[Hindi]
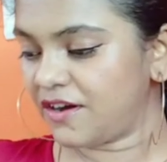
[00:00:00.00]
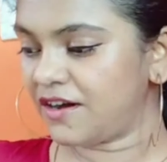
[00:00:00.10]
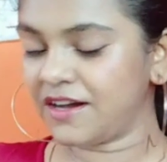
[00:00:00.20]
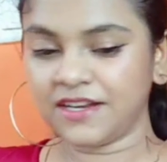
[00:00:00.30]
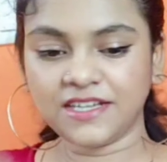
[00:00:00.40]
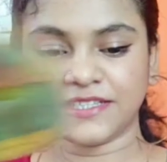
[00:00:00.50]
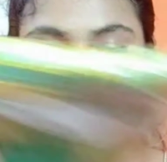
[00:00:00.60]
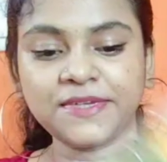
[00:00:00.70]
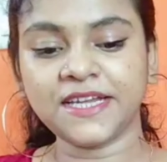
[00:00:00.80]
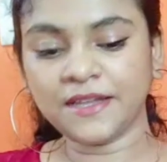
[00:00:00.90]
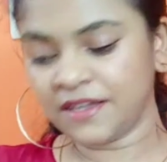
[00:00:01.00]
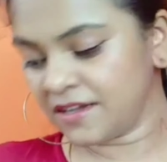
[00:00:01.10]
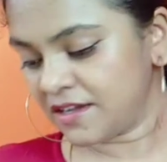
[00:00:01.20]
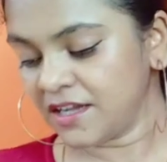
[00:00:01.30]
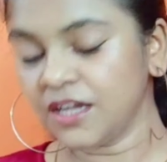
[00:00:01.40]
शेयर एंड सब्सक्राइब ज़रूर
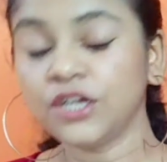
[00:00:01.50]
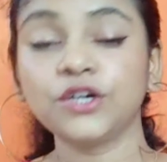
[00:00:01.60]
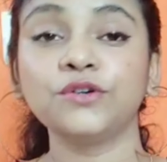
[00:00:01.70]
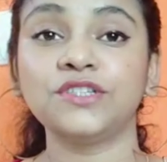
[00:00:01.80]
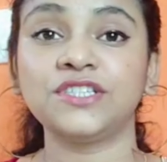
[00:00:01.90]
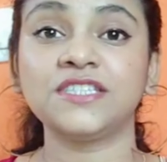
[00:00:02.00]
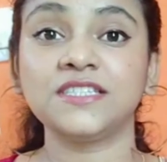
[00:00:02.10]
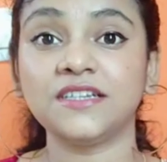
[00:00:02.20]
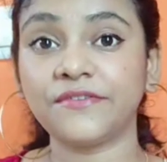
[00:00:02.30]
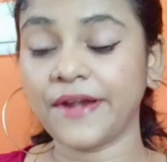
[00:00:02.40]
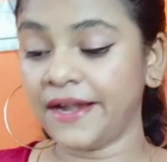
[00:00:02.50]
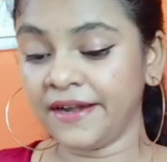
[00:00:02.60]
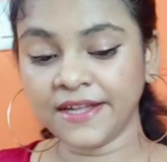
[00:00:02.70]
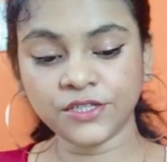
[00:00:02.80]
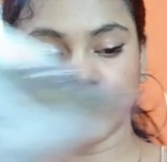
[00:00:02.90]
कीजिएगा और वीडियो को
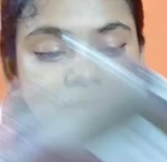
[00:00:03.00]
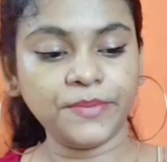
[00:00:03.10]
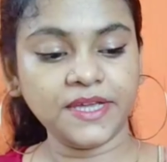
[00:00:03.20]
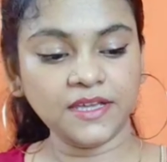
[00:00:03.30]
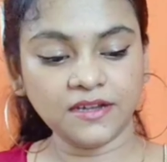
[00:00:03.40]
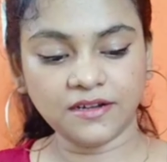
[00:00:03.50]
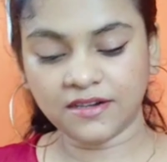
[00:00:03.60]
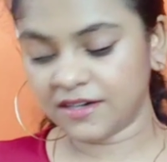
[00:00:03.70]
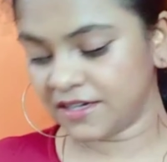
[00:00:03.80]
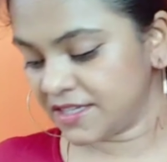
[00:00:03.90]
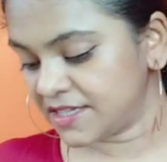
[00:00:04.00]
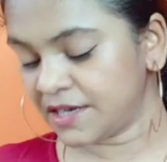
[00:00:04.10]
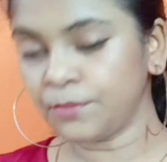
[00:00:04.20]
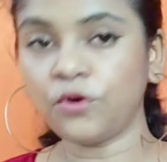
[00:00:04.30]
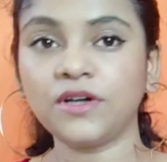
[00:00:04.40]
पूरा देखिएगा गाइस
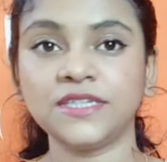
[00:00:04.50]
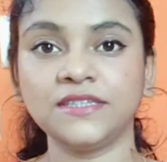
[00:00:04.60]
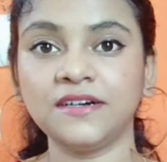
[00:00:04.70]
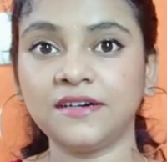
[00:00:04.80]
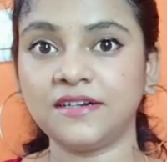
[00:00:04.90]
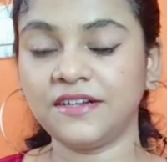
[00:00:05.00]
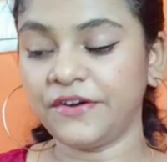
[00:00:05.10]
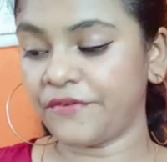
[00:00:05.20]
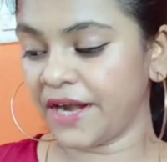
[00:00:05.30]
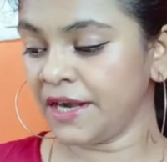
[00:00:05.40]
आपको ज़रूर पसंद आएगी